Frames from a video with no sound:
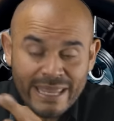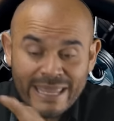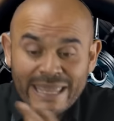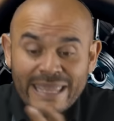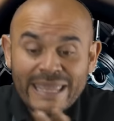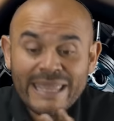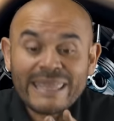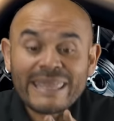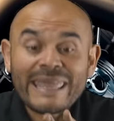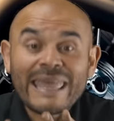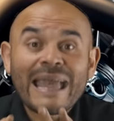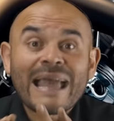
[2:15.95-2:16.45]

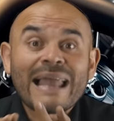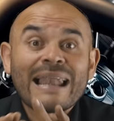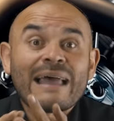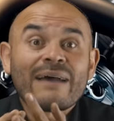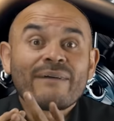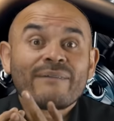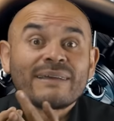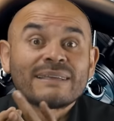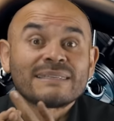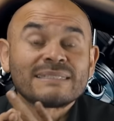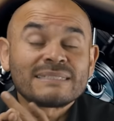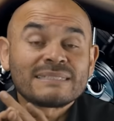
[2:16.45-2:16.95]
y que a
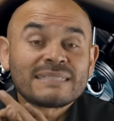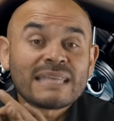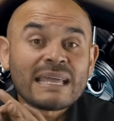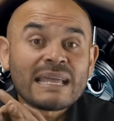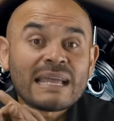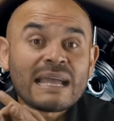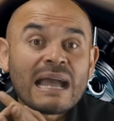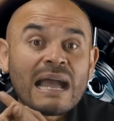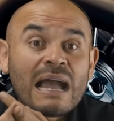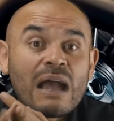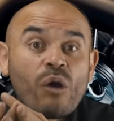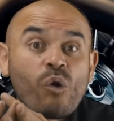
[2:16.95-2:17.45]
la vez
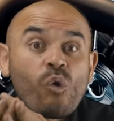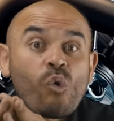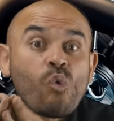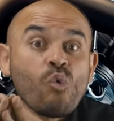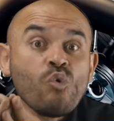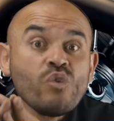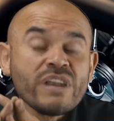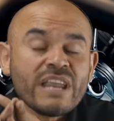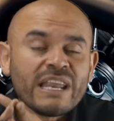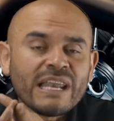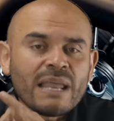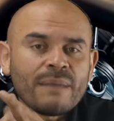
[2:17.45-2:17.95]
tenga
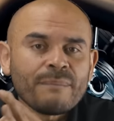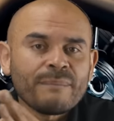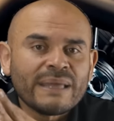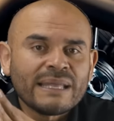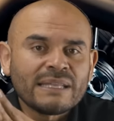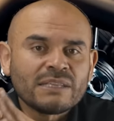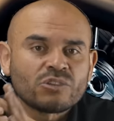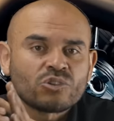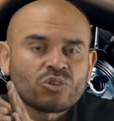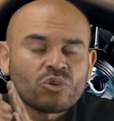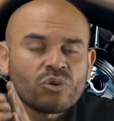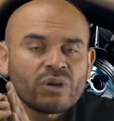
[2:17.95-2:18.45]
un
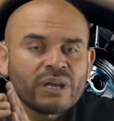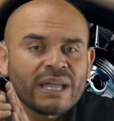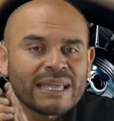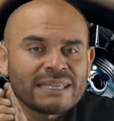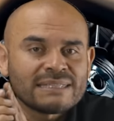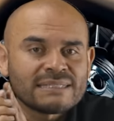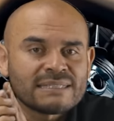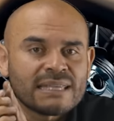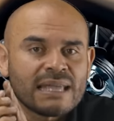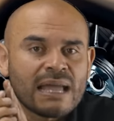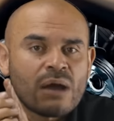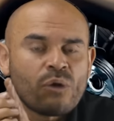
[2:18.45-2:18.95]
elemento que
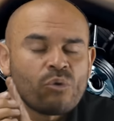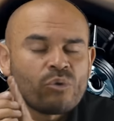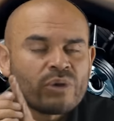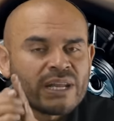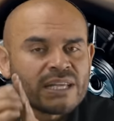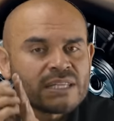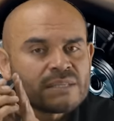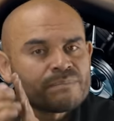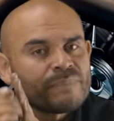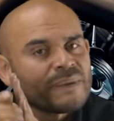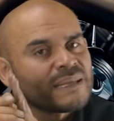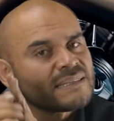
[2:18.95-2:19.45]
sea una
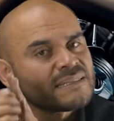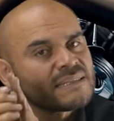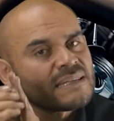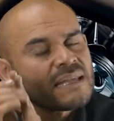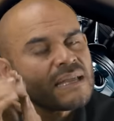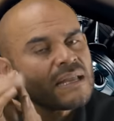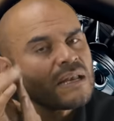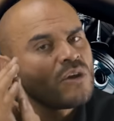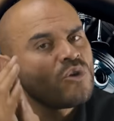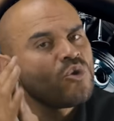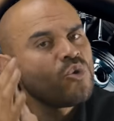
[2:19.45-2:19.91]
especie de